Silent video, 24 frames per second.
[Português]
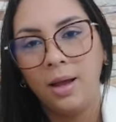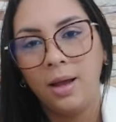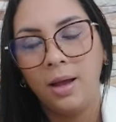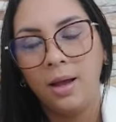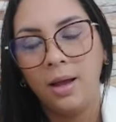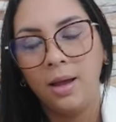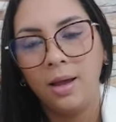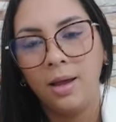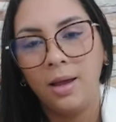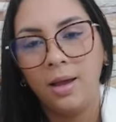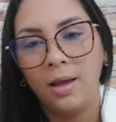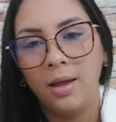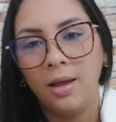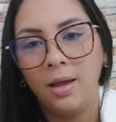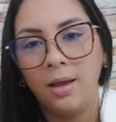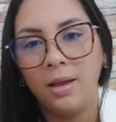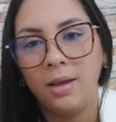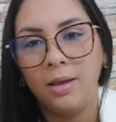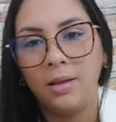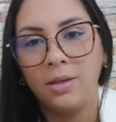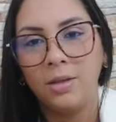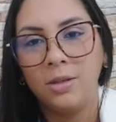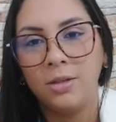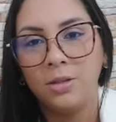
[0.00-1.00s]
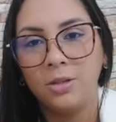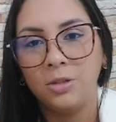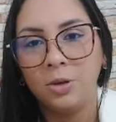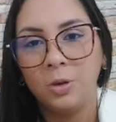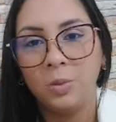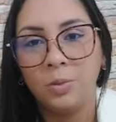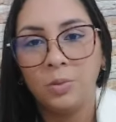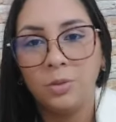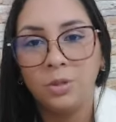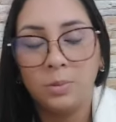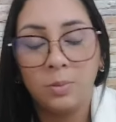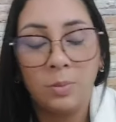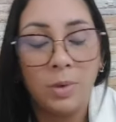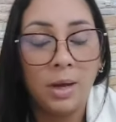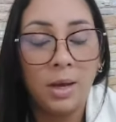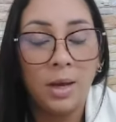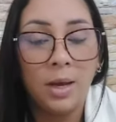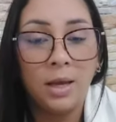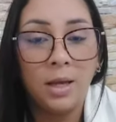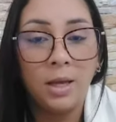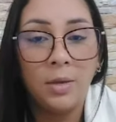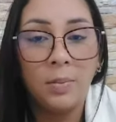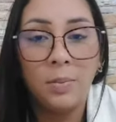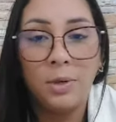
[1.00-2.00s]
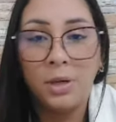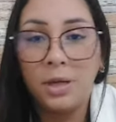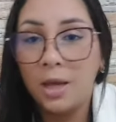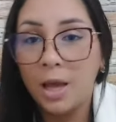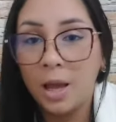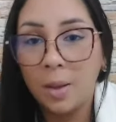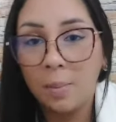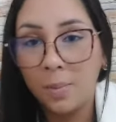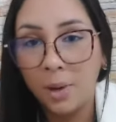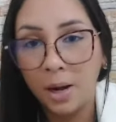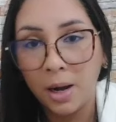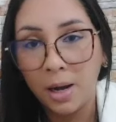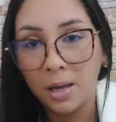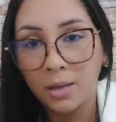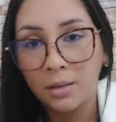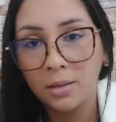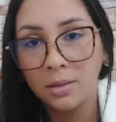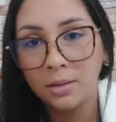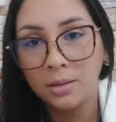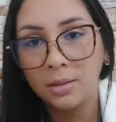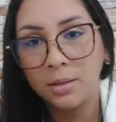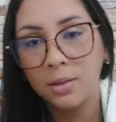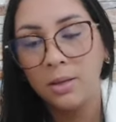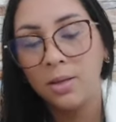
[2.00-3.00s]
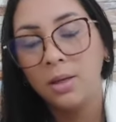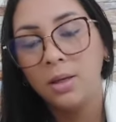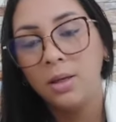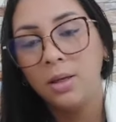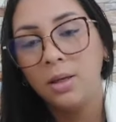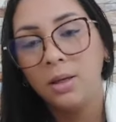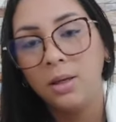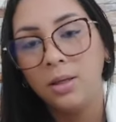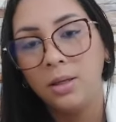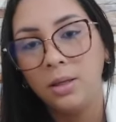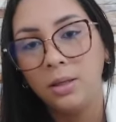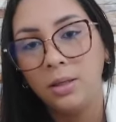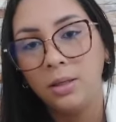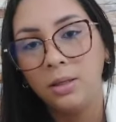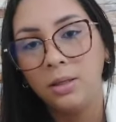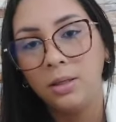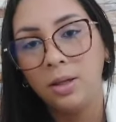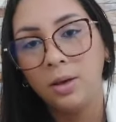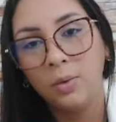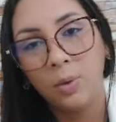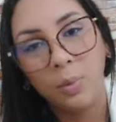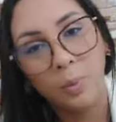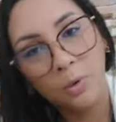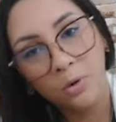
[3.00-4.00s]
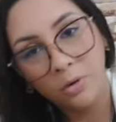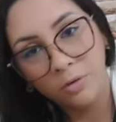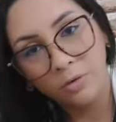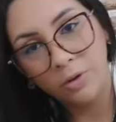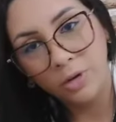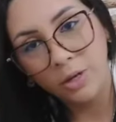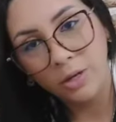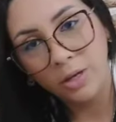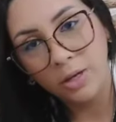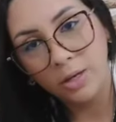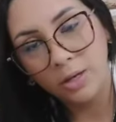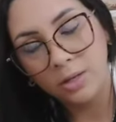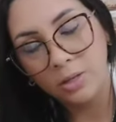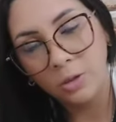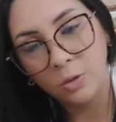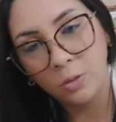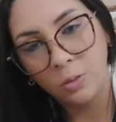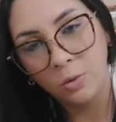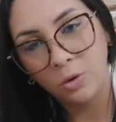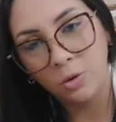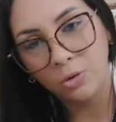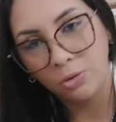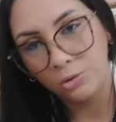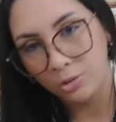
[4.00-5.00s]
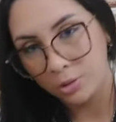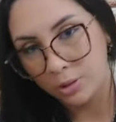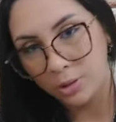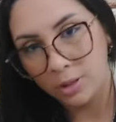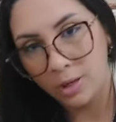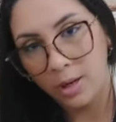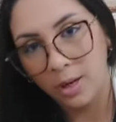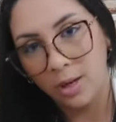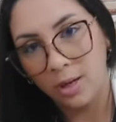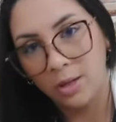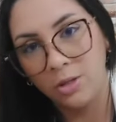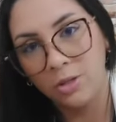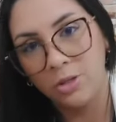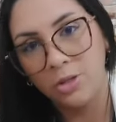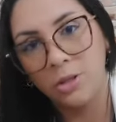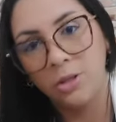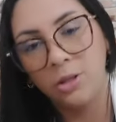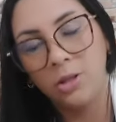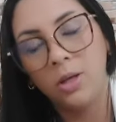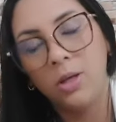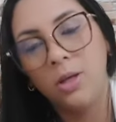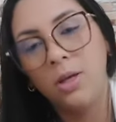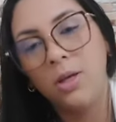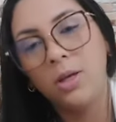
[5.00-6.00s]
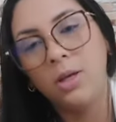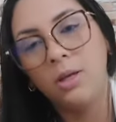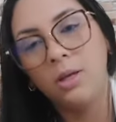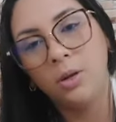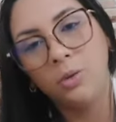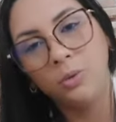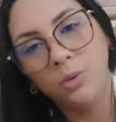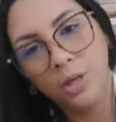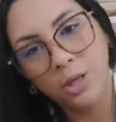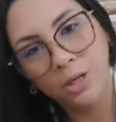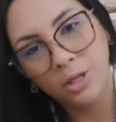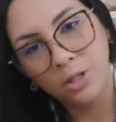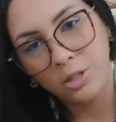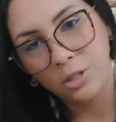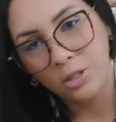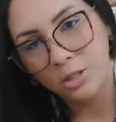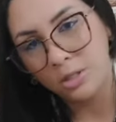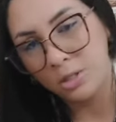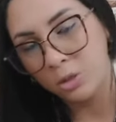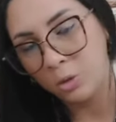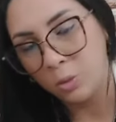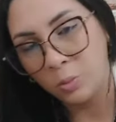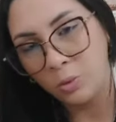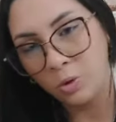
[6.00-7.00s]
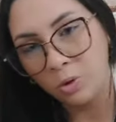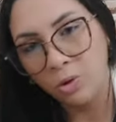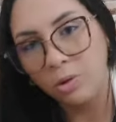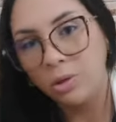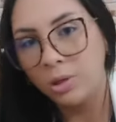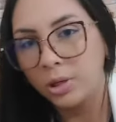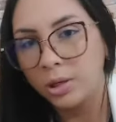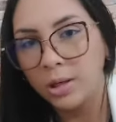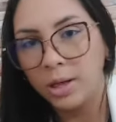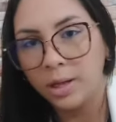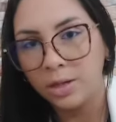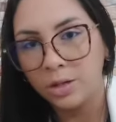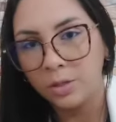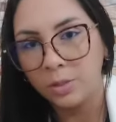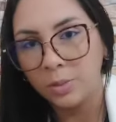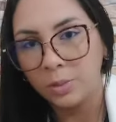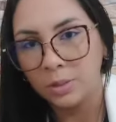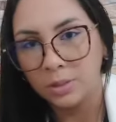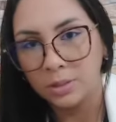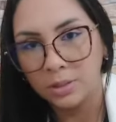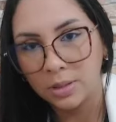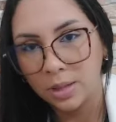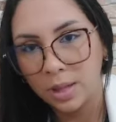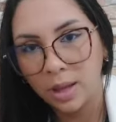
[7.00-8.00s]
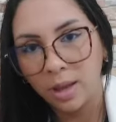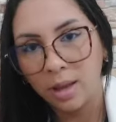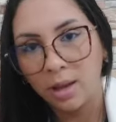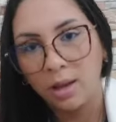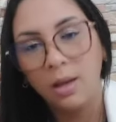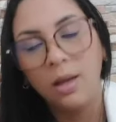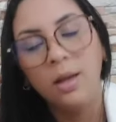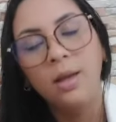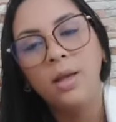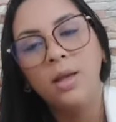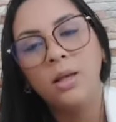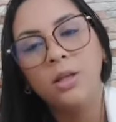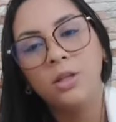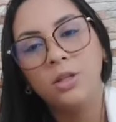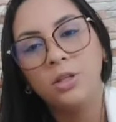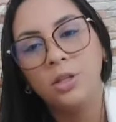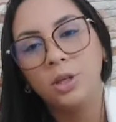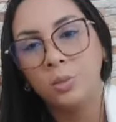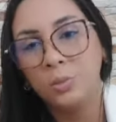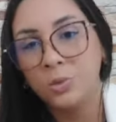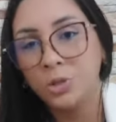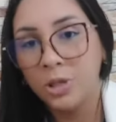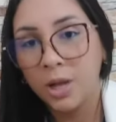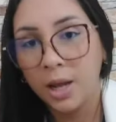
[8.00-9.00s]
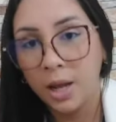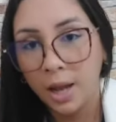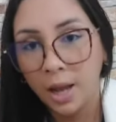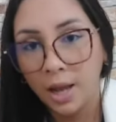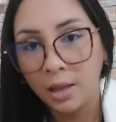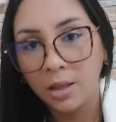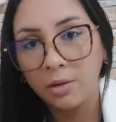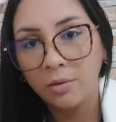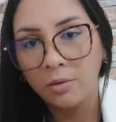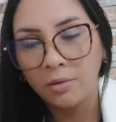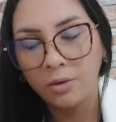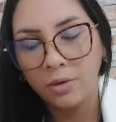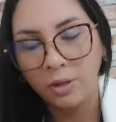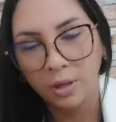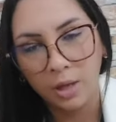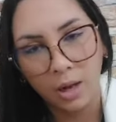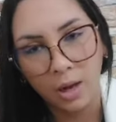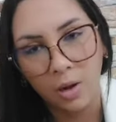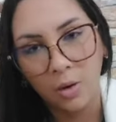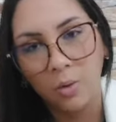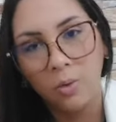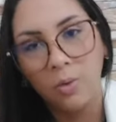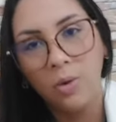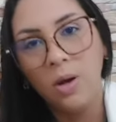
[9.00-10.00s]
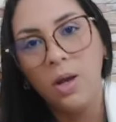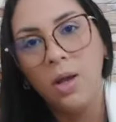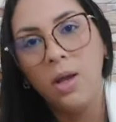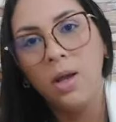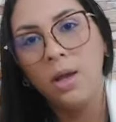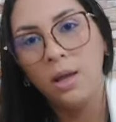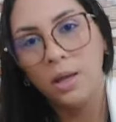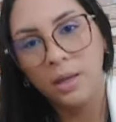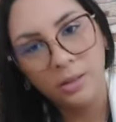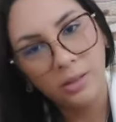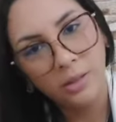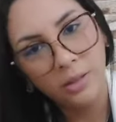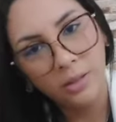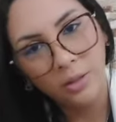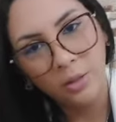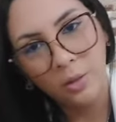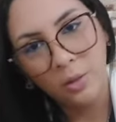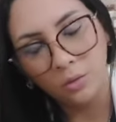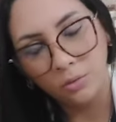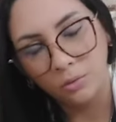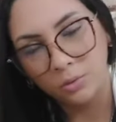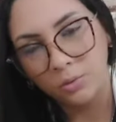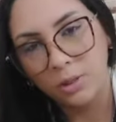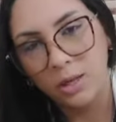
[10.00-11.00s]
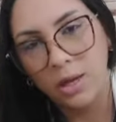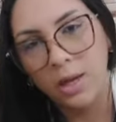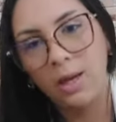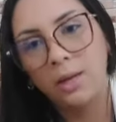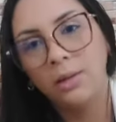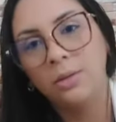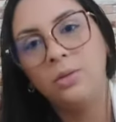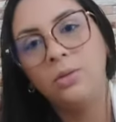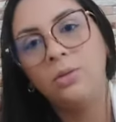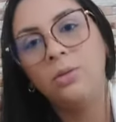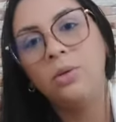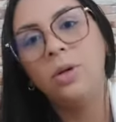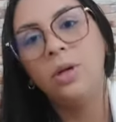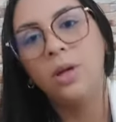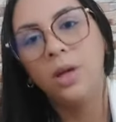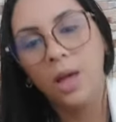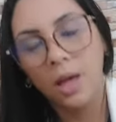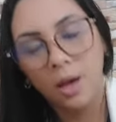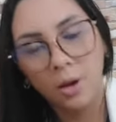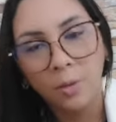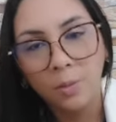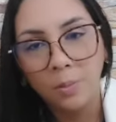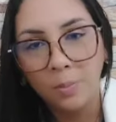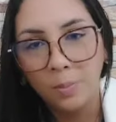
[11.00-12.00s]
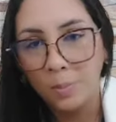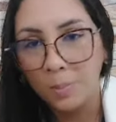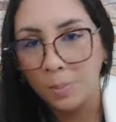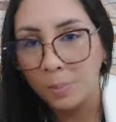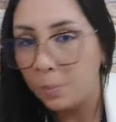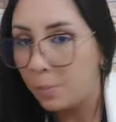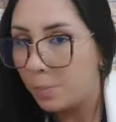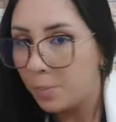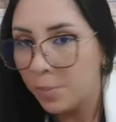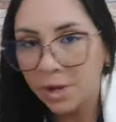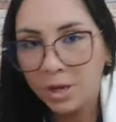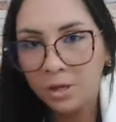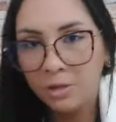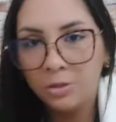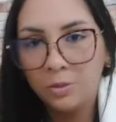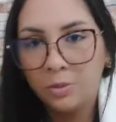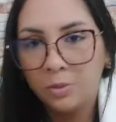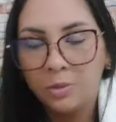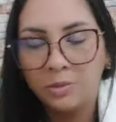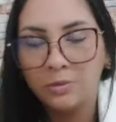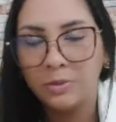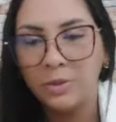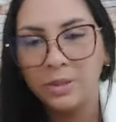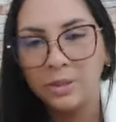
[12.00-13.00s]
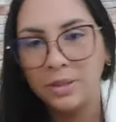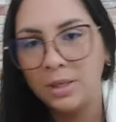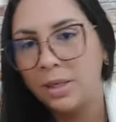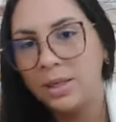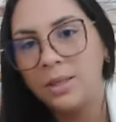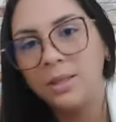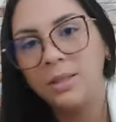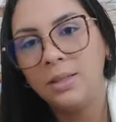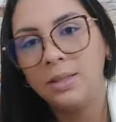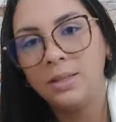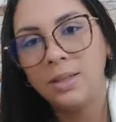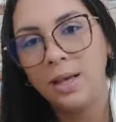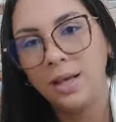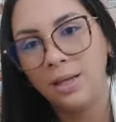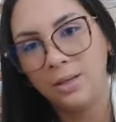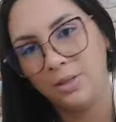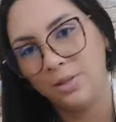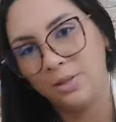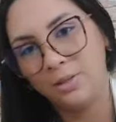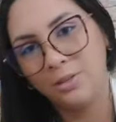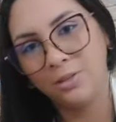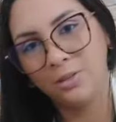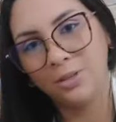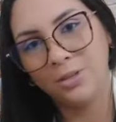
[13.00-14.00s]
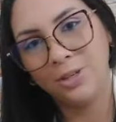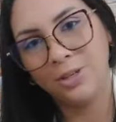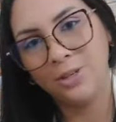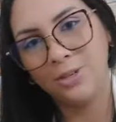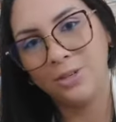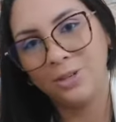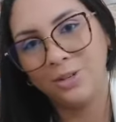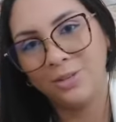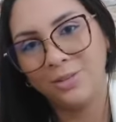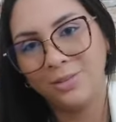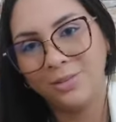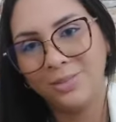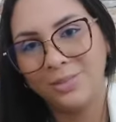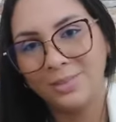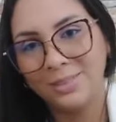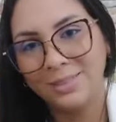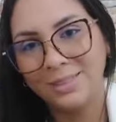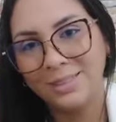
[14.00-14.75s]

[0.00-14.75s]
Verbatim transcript: É, somos uma equipe que abraça então aproveitem essa oportunidade, não deixem essa oportunidade passar. Estamos na reta final, entre em contato. É um, um beijo para vocês e é isso. Tchau, tchau.